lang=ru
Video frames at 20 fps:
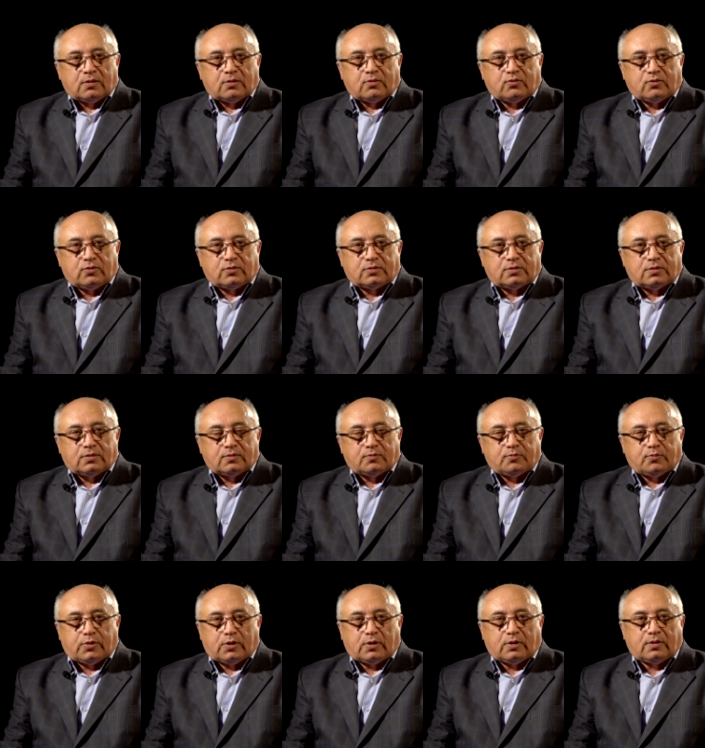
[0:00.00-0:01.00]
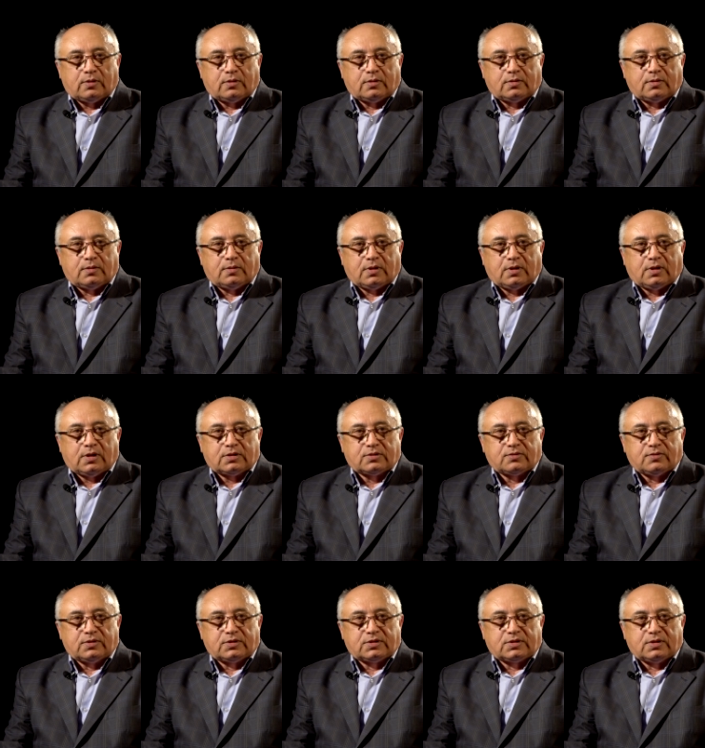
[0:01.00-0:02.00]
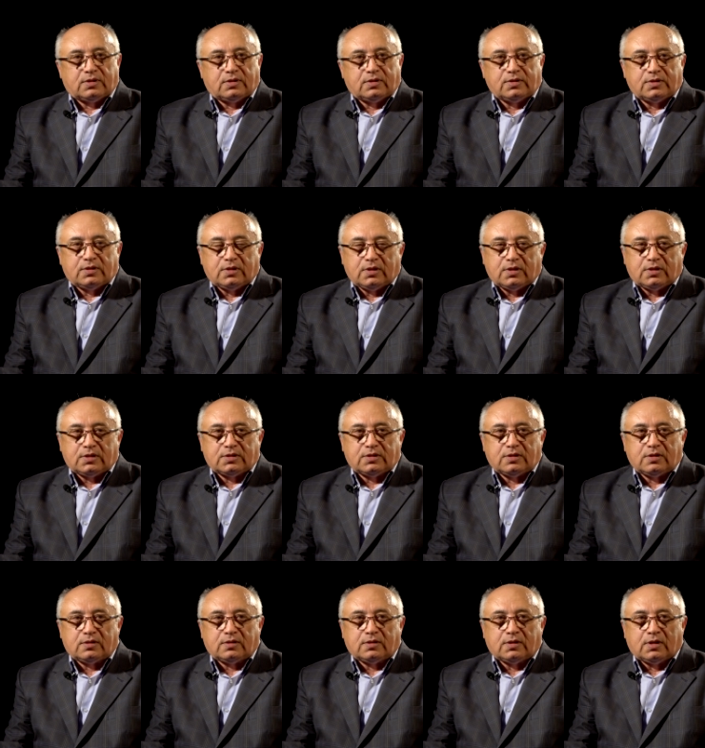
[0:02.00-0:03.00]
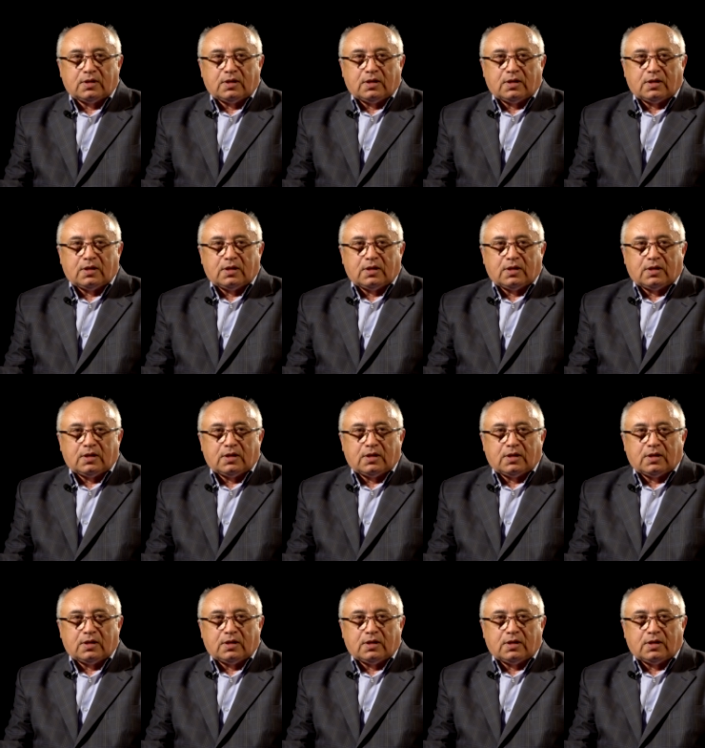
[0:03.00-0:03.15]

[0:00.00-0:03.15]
вот, оказывается интересен.